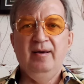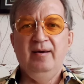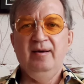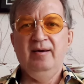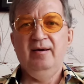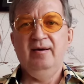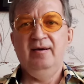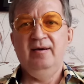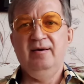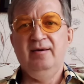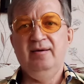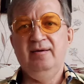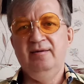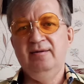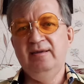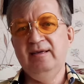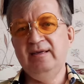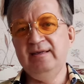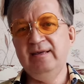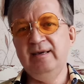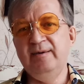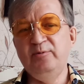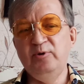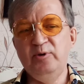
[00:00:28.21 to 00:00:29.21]
Э,
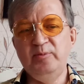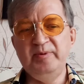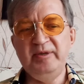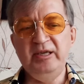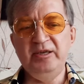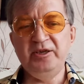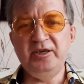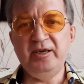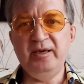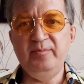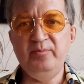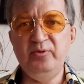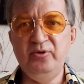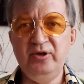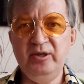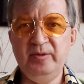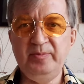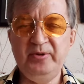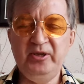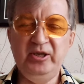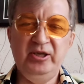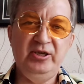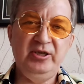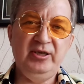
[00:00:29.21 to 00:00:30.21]
назовут птичкой, будет
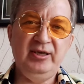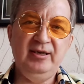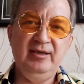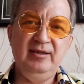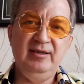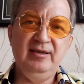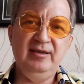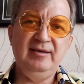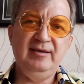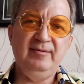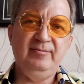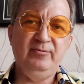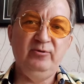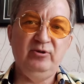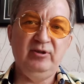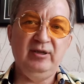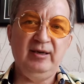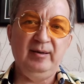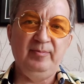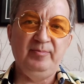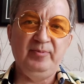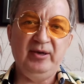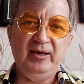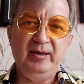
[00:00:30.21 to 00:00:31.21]
птичкой, назовут
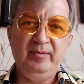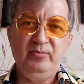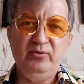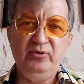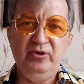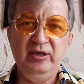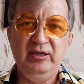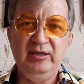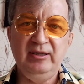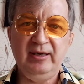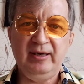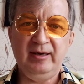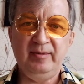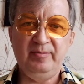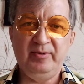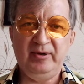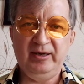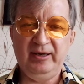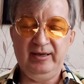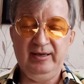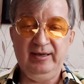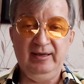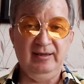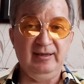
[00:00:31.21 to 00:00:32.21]
рыбкой, будет
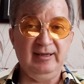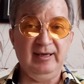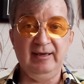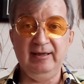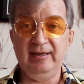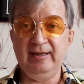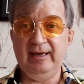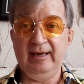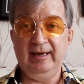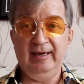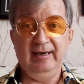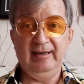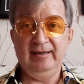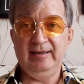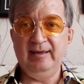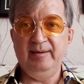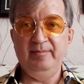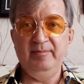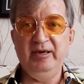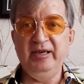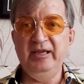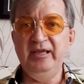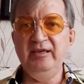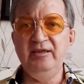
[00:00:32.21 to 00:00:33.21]
рыбкой и так далее.
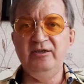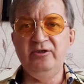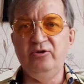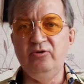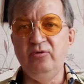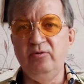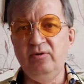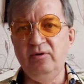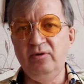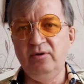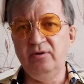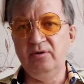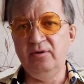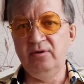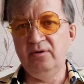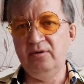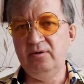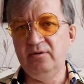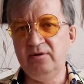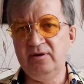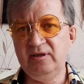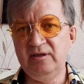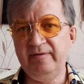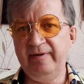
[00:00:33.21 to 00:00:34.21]
Там
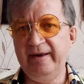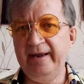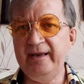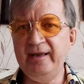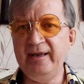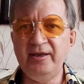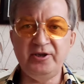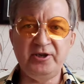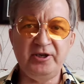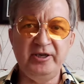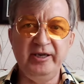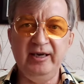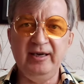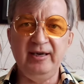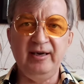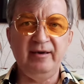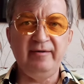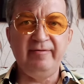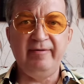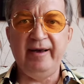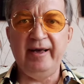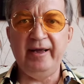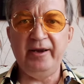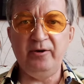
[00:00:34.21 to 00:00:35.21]
гнездо, скворечник,
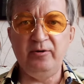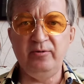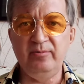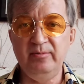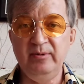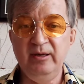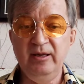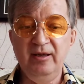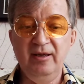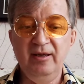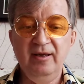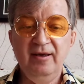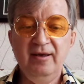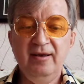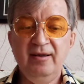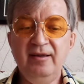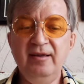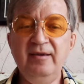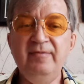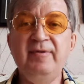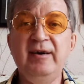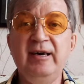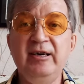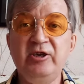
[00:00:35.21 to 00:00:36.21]
аквариум,
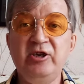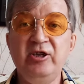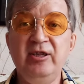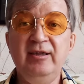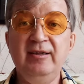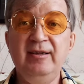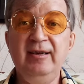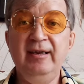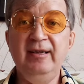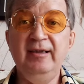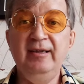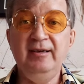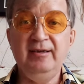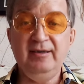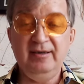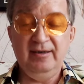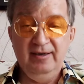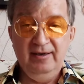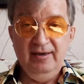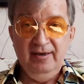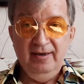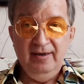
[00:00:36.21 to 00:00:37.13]
неважно для них.